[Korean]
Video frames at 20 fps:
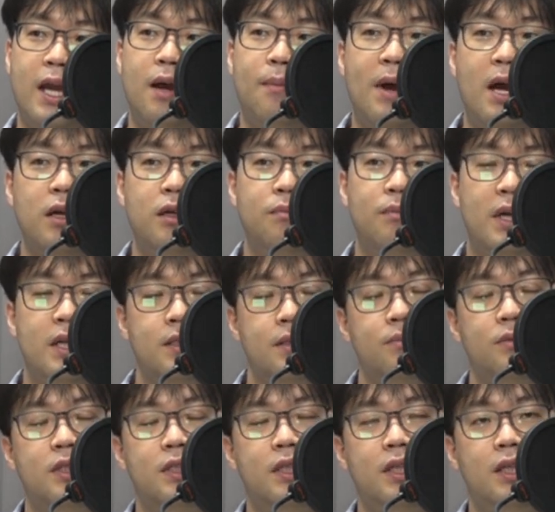제가 방금
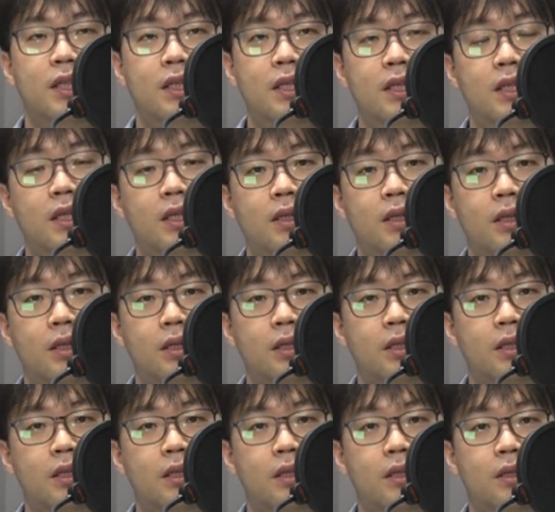말씀드린
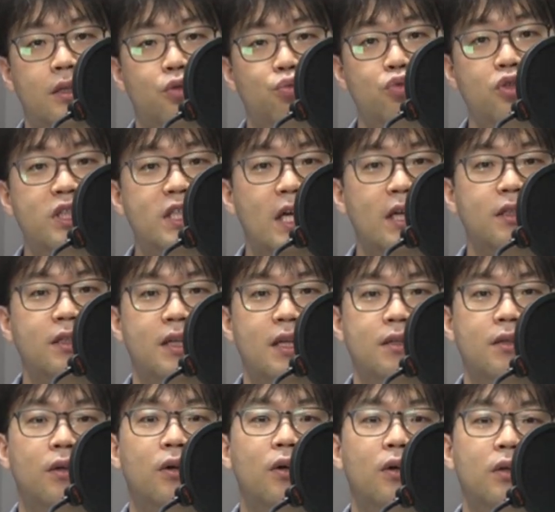이
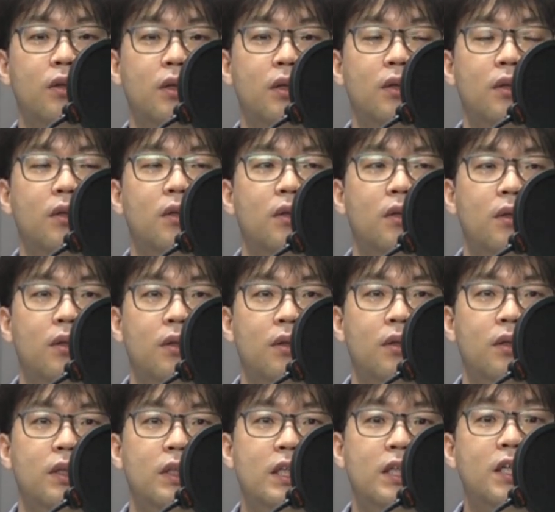문장들에서
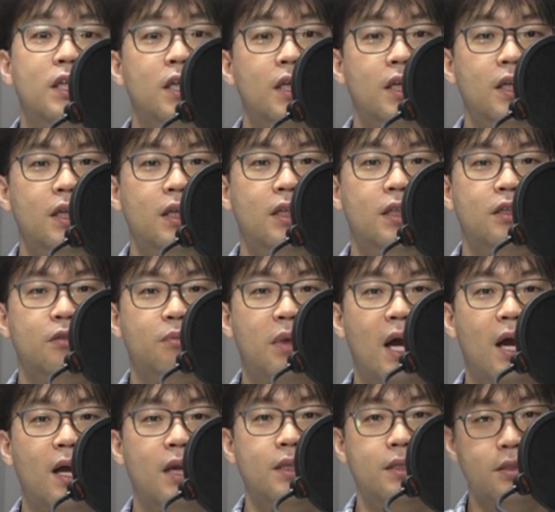느끼는
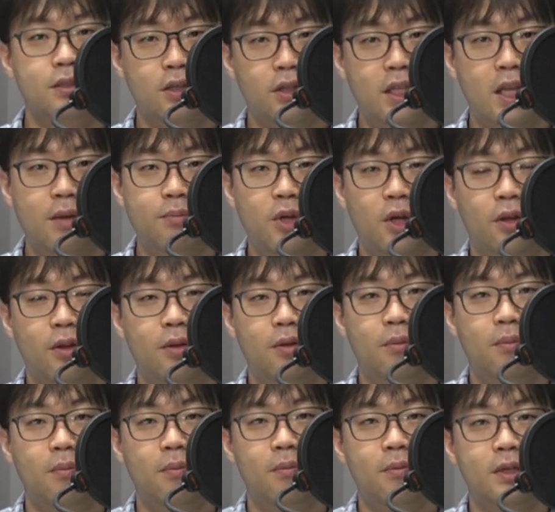바가
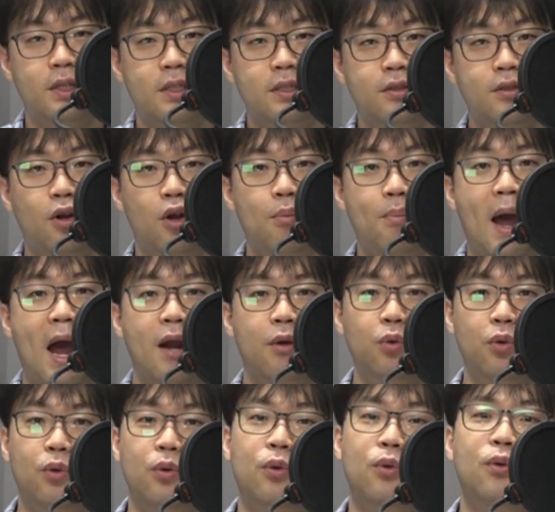있으셨다면 그걸
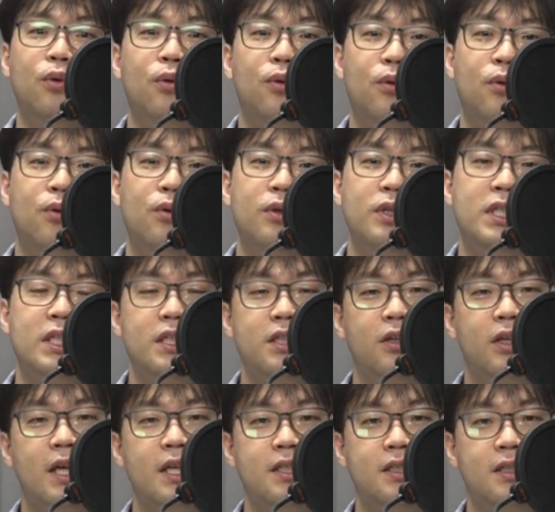바로
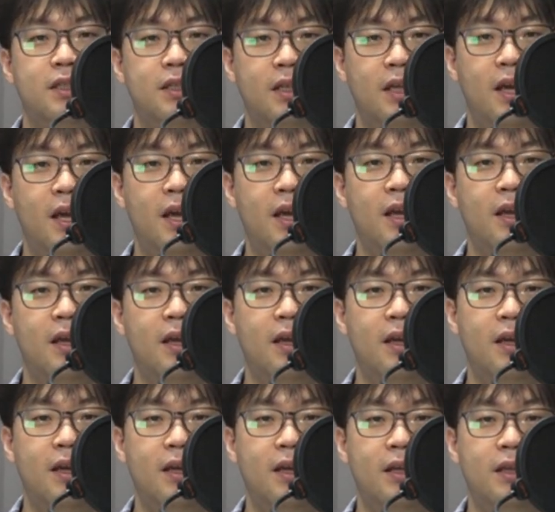실천하시는 게
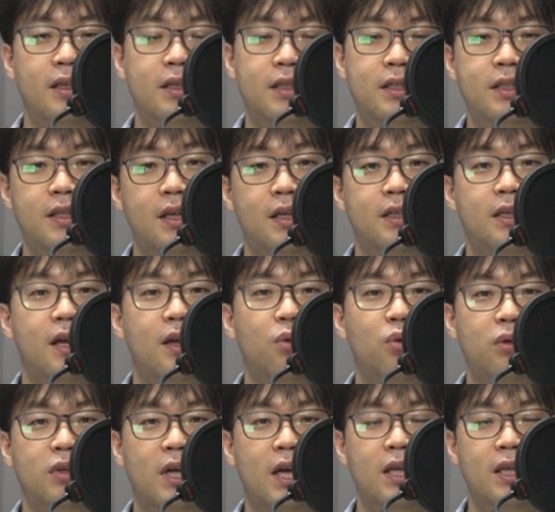이
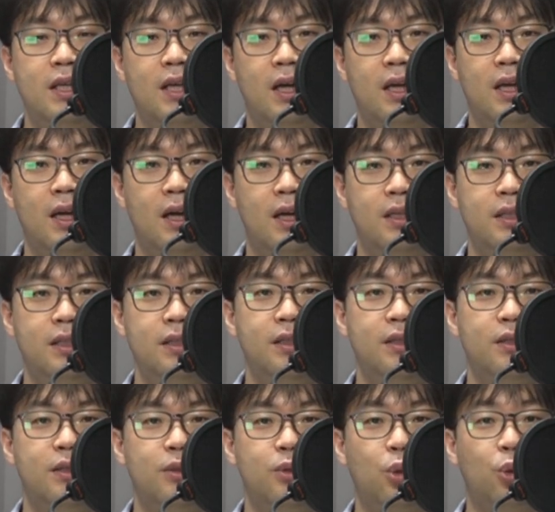키에르케고르가 이야기하는
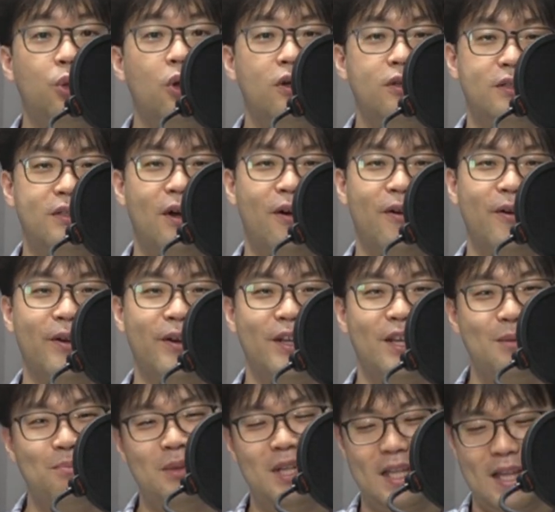
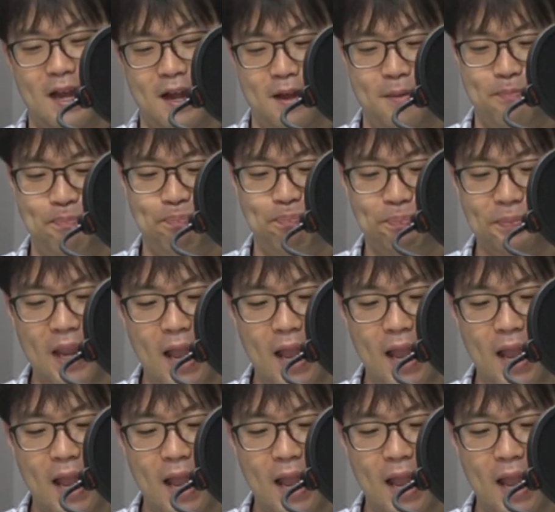도덕성입니다.